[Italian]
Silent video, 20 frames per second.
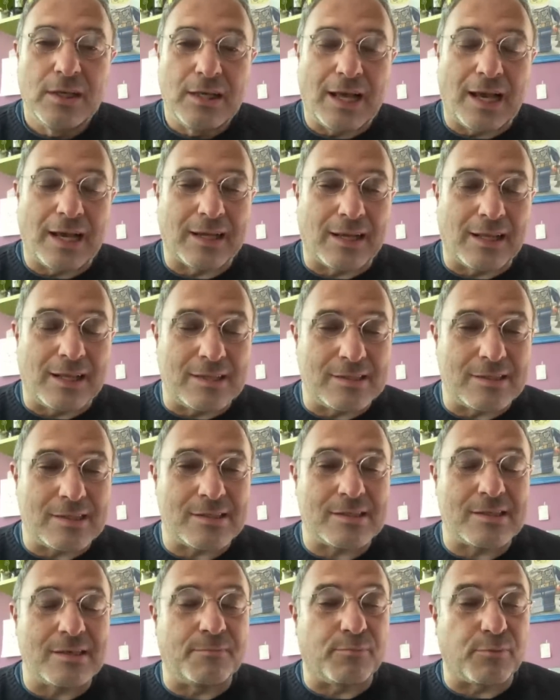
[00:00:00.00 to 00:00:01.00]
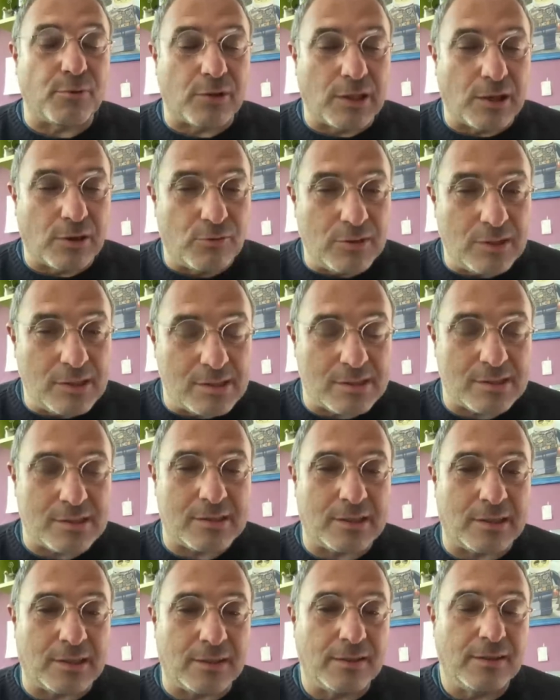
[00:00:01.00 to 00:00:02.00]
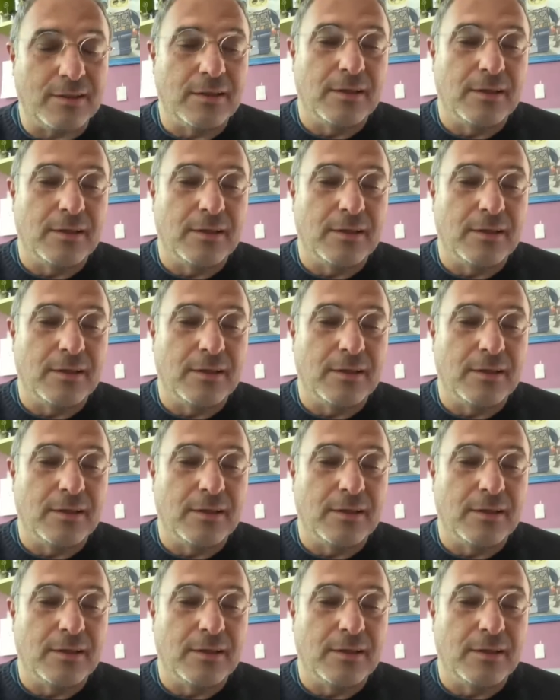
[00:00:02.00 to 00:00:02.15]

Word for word: anche gli stessi protagonisti